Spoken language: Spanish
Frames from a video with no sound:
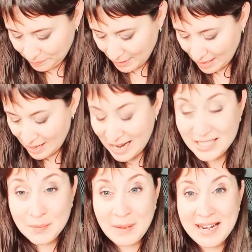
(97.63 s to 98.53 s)
las
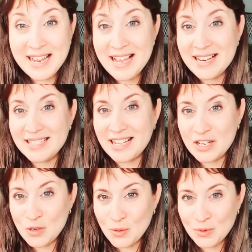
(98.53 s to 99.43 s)
parejas de
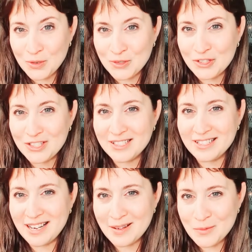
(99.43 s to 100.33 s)
novios, de
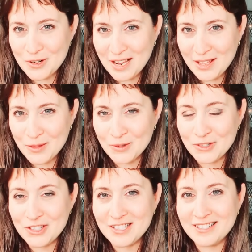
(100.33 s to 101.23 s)

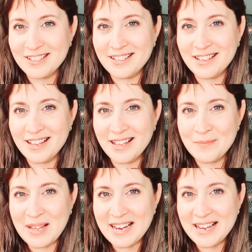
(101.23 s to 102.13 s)
enamorados,
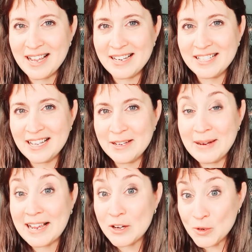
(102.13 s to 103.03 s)
parejas de Libra
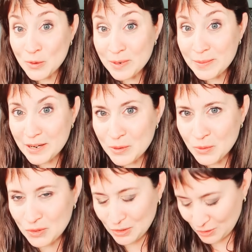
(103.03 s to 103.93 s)
que no vivan
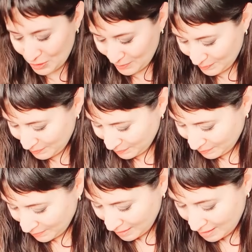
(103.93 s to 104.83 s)
juntos,
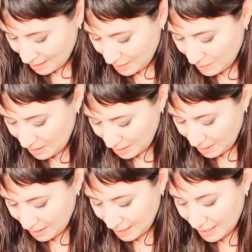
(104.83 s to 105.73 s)
me
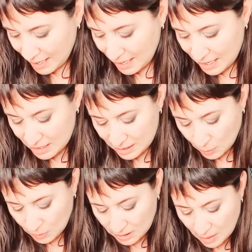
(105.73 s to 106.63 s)
dice que es
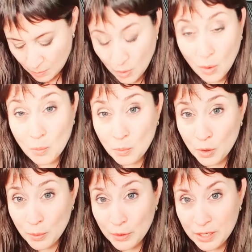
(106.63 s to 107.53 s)
un tiempo muy
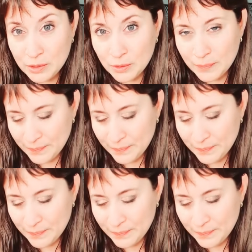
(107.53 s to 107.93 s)
bonito,